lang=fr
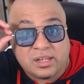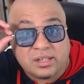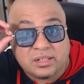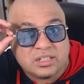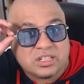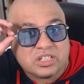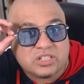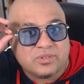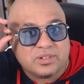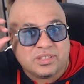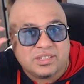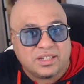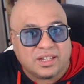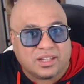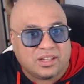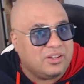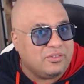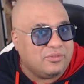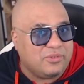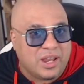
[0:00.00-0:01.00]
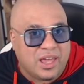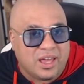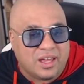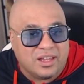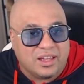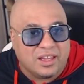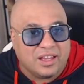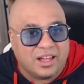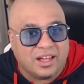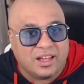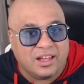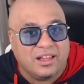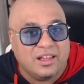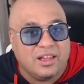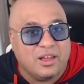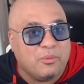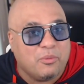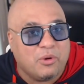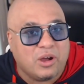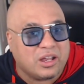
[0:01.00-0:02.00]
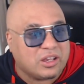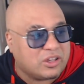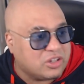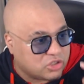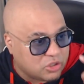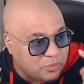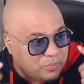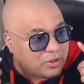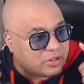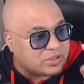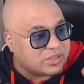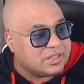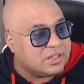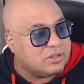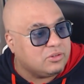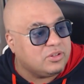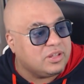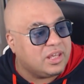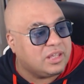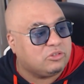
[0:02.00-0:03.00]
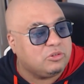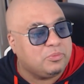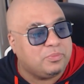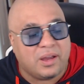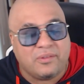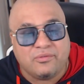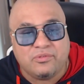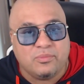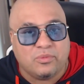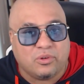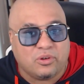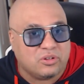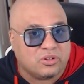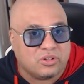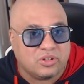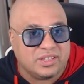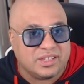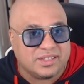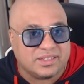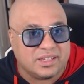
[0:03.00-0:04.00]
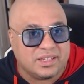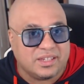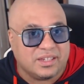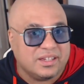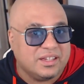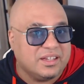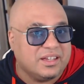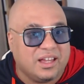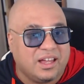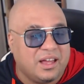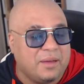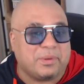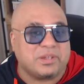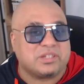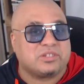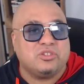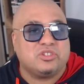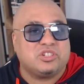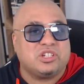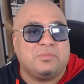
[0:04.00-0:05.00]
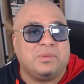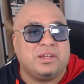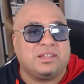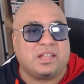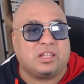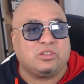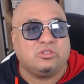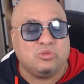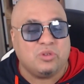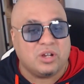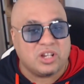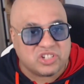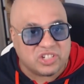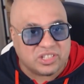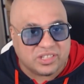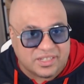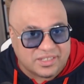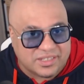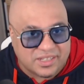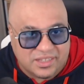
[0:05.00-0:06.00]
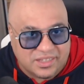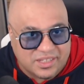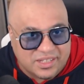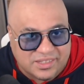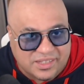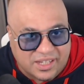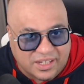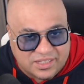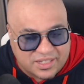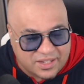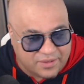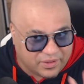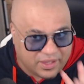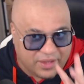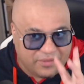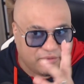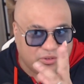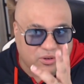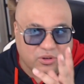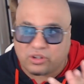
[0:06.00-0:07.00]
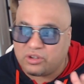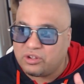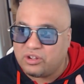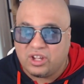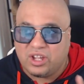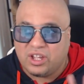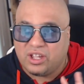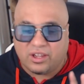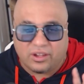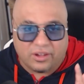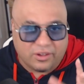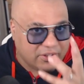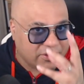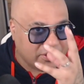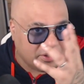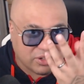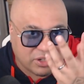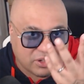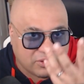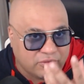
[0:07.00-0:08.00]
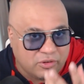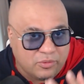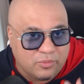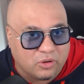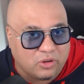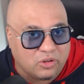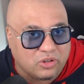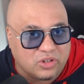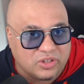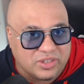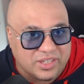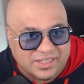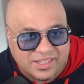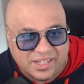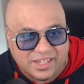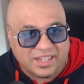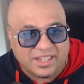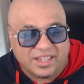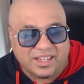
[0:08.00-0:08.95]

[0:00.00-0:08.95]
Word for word: Hein. Je veux dire, voilà, moi que je porte ces lunettes ou pas, vous me reconnaissez parce que j'ai mes tatouages et des signes distinctifs qui font que vous me reconnaissez.